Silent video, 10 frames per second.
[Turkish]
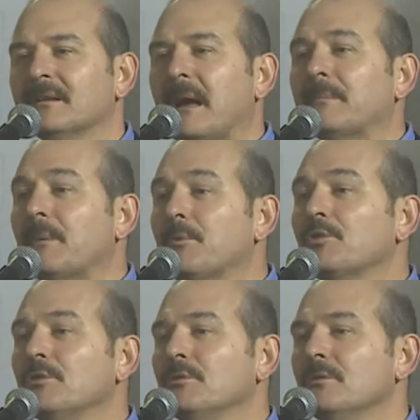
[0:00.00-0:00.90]
tam da
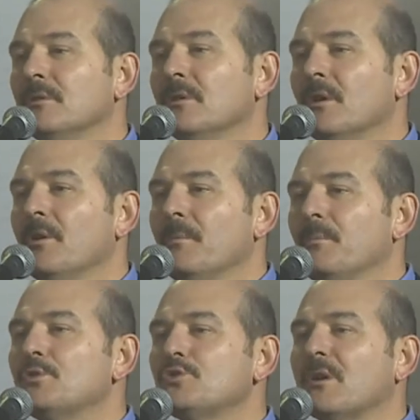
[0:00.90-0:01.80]
bugün
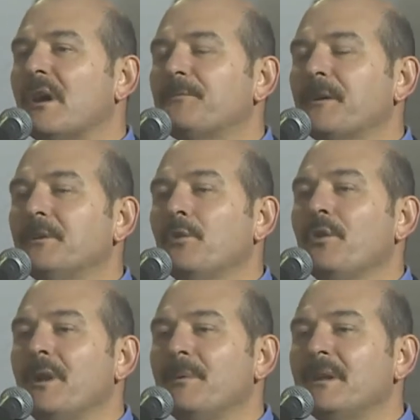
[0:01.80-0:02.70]
bu coğrafyanın
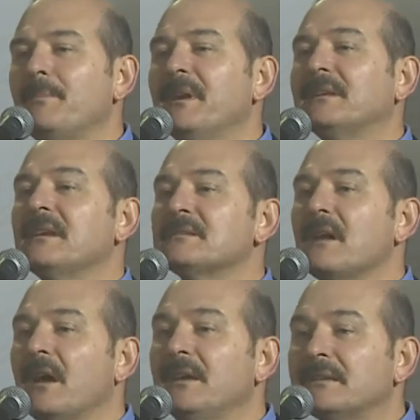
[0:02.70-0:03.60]
önemini bir kez
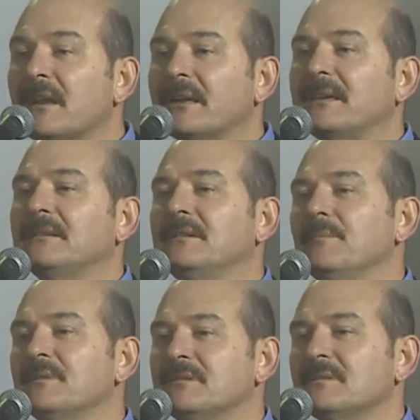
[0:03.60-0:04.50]
daha idrak
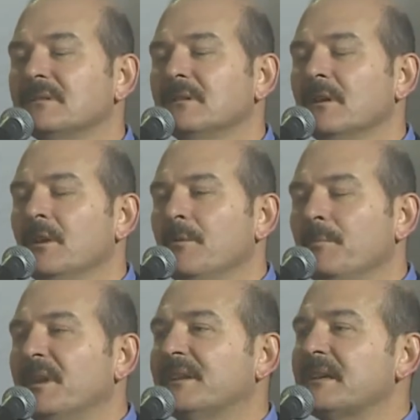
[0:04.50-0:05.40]
ettiğimiz,
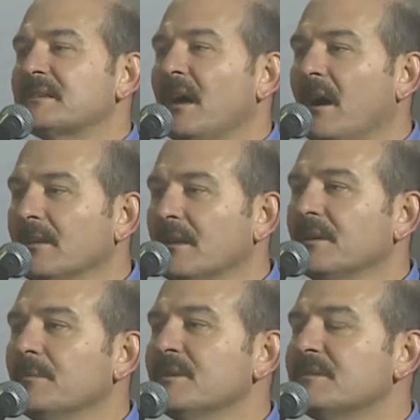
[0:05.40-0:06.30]
bir kez daha
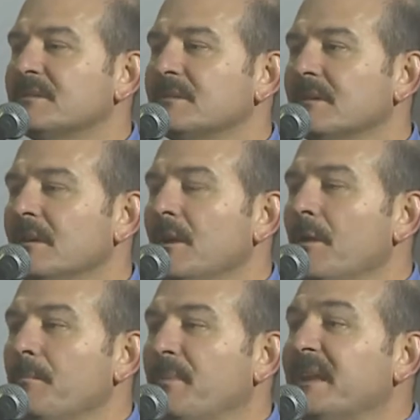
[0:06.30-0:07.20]
anladığımız,
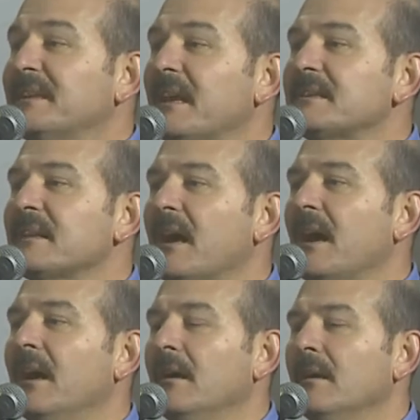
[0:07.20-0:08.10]
bir kez
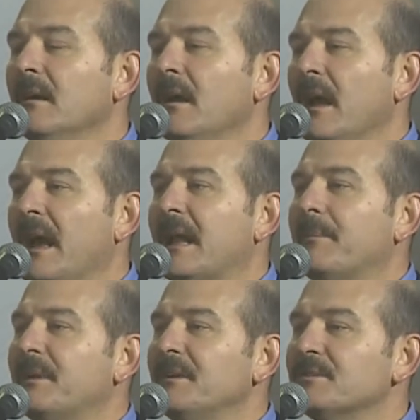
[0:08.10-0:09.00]
daha her
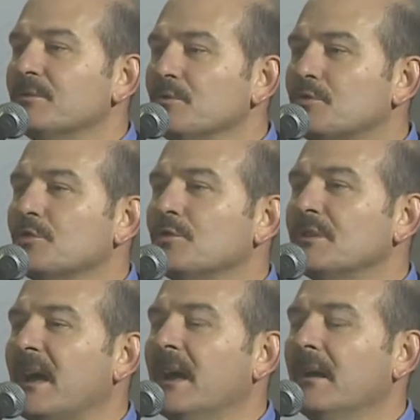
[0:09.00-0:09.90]
birinizin
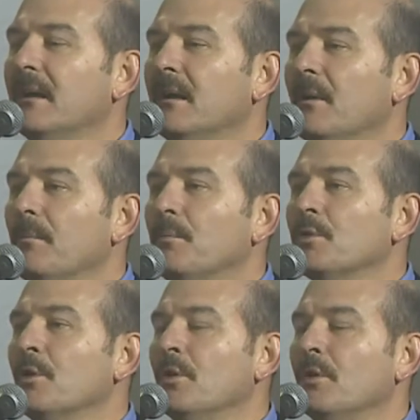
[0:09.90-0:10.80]
huzurunda
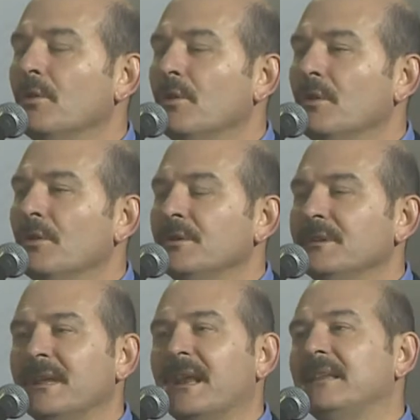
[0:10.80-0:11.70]
bunu
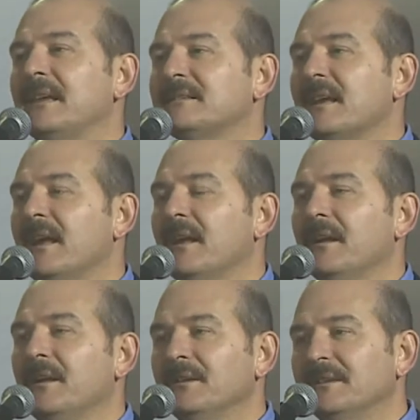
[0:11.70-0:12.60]
neredeyse
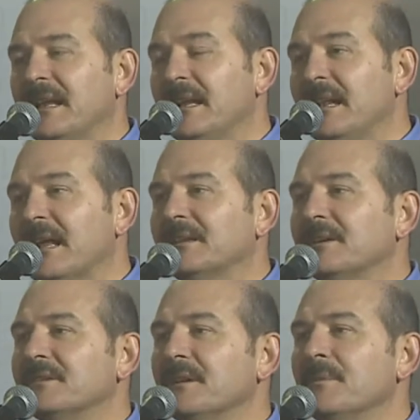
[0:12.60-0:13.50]

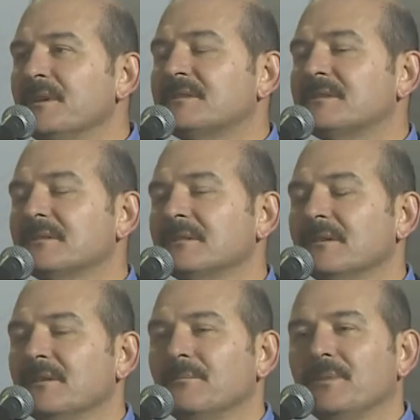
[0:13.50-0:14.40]
delillendirdiğimiz
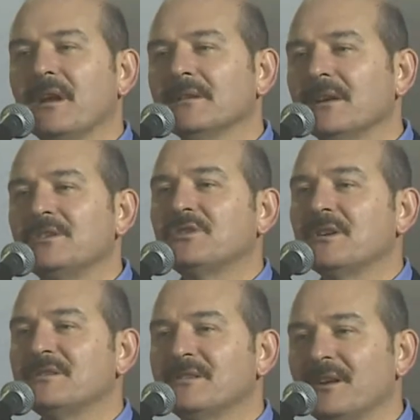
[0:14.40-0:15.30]
bir anlayış
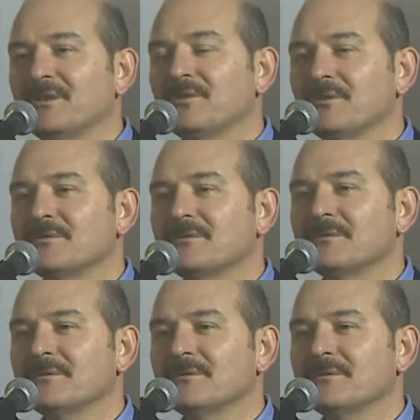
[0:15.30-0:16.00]
içerisinde yaşıyoruz.